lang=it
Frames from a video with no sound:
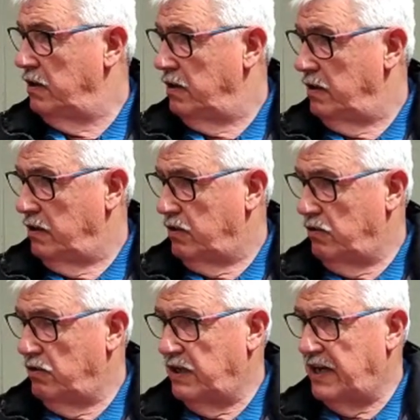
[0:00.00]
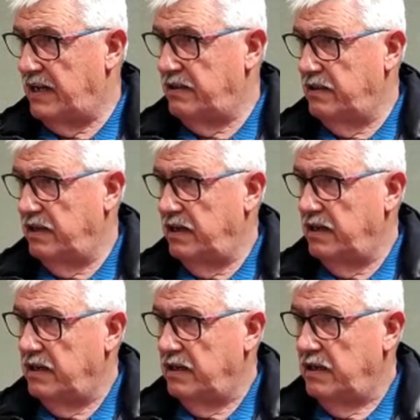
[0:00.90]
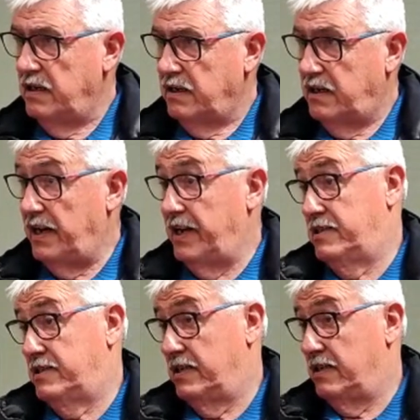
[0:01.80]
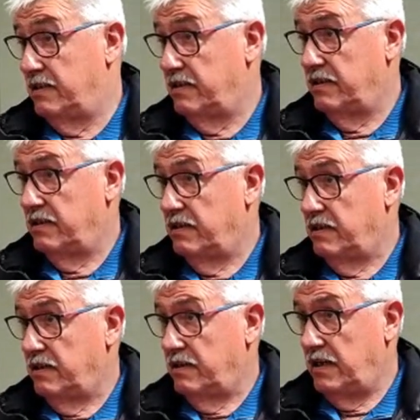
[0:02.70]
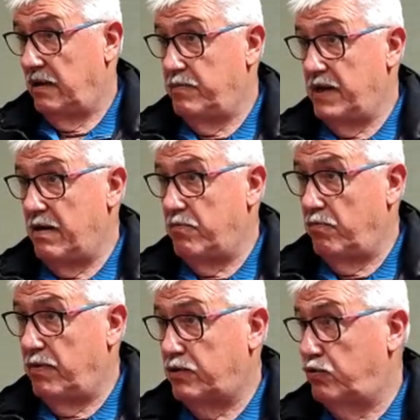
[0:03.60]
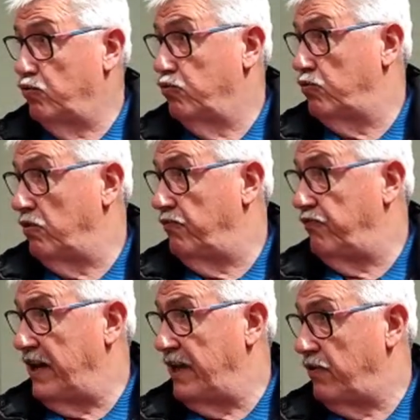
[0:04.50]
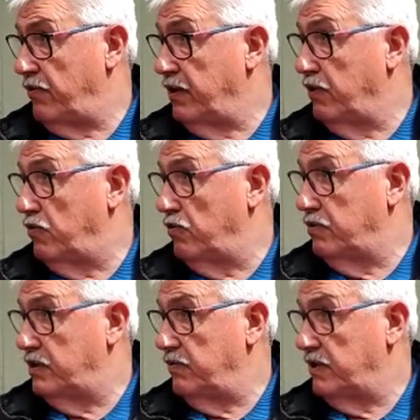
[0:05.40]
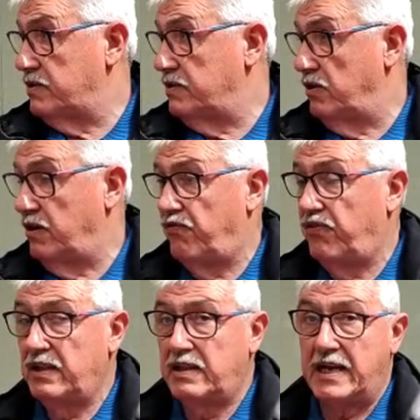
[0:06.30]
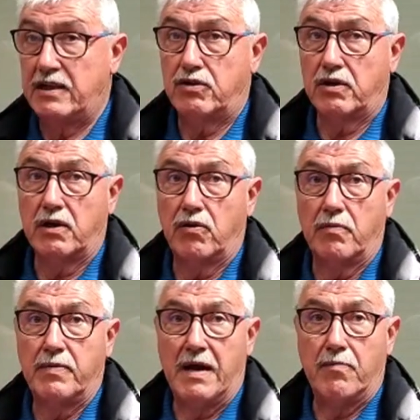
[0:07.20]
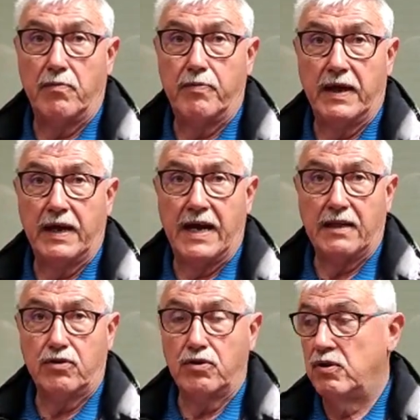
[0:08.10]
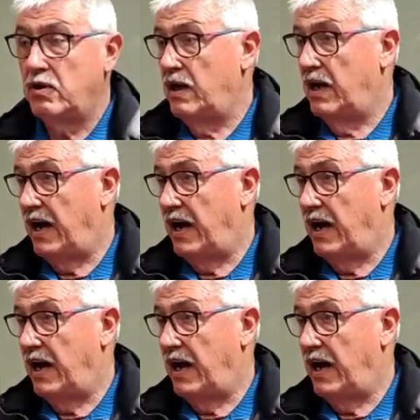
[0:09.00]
eh, orgogliosi di quello che è stato fatto, ma lo, lo, facciamo perché ha vinto il territorio, il territorio esce vincente da questa